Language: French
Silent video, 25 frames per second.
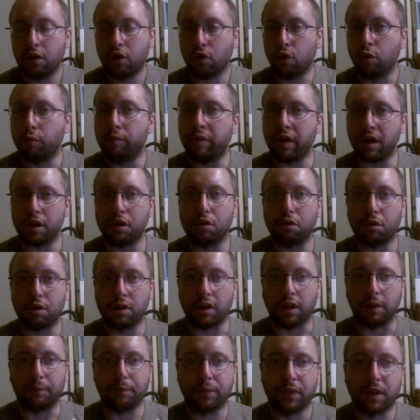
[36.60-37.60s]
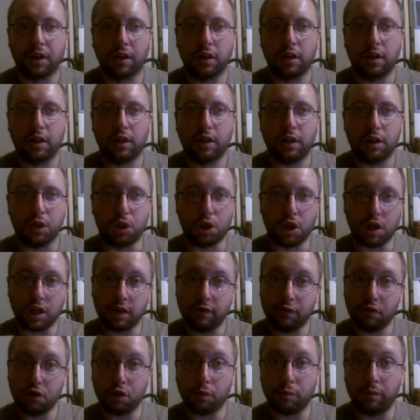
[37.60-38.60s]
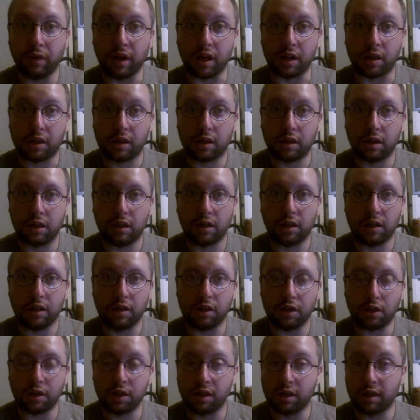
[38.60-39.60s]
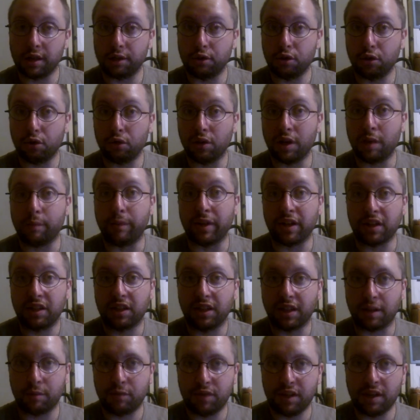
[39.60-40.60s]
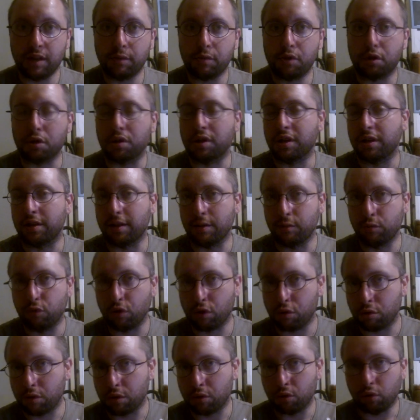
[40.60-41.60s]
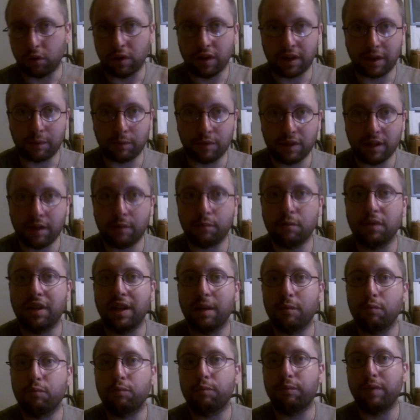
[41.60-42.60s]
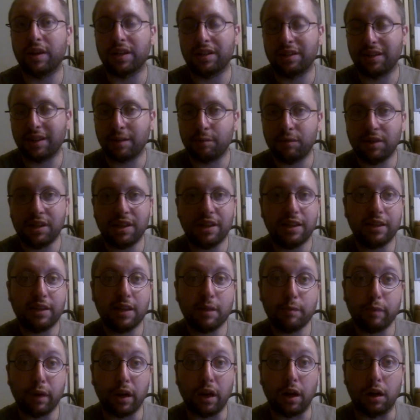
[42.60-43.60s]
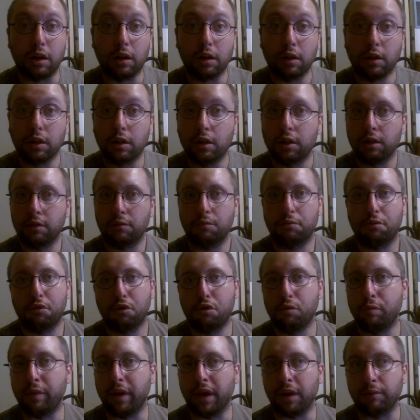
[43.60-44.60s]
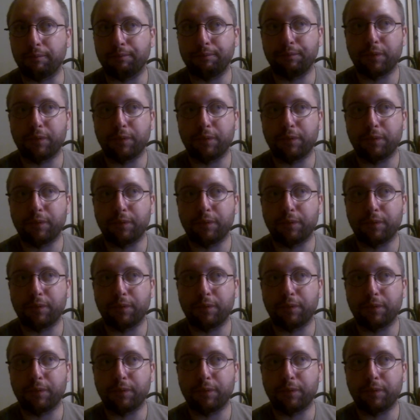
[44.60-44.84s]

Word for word: On part sur ça. J'arrive sur place. Les organisateurs de la partie reptile, parce que c'était une bourse oiseau et reptile, mais la partie reptile n'était pas là. Super.